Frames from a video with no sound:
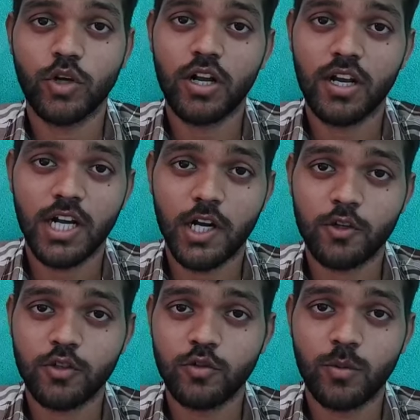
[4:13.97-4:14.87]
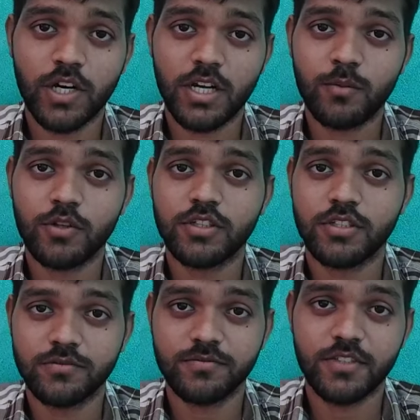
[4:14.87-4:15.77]
बुरा लगा हो तो दोबारा
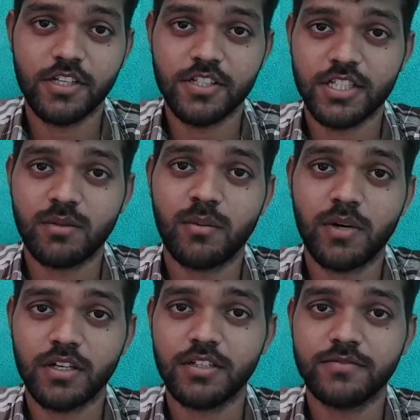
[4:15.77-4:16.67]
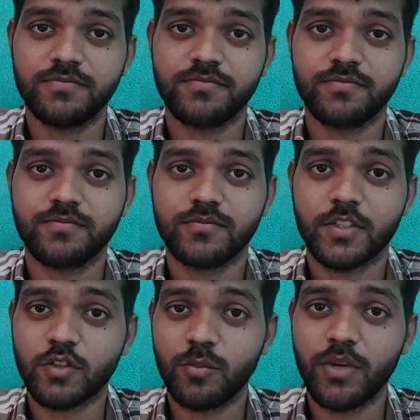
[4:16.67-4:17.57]
बोलते हैं दिल से क्षमा मांग रहे हैं
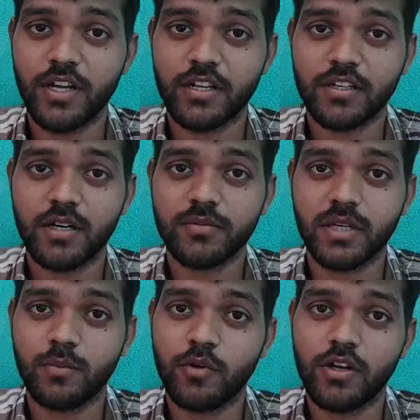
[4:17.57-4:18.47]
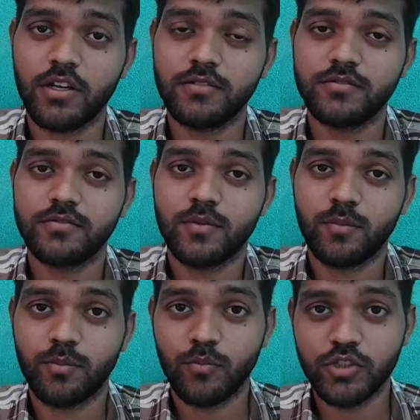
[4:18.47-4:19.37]
क्योंकि मेरा काम था बोलना
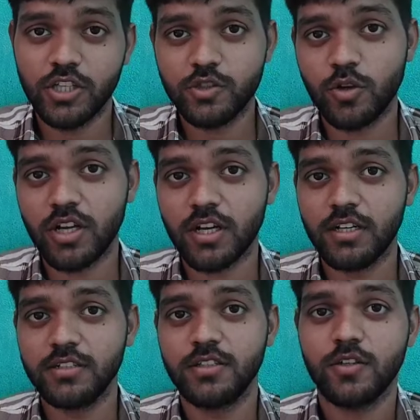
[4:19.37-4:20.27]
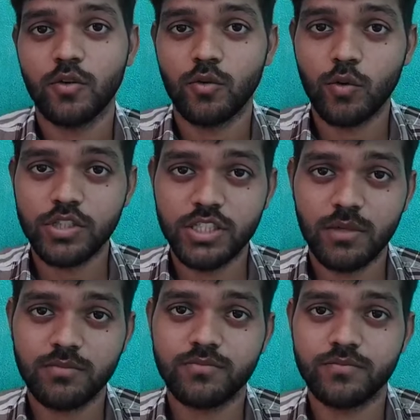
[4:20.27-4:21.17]
मुझे जो लगा वो
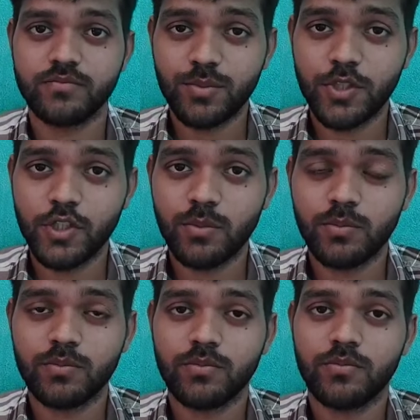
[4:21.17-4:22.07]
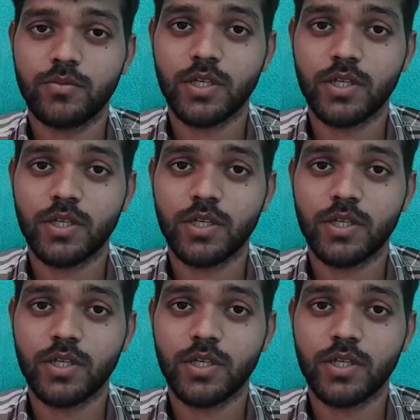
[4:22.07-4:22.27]
चीज़ हम इस वीडियो में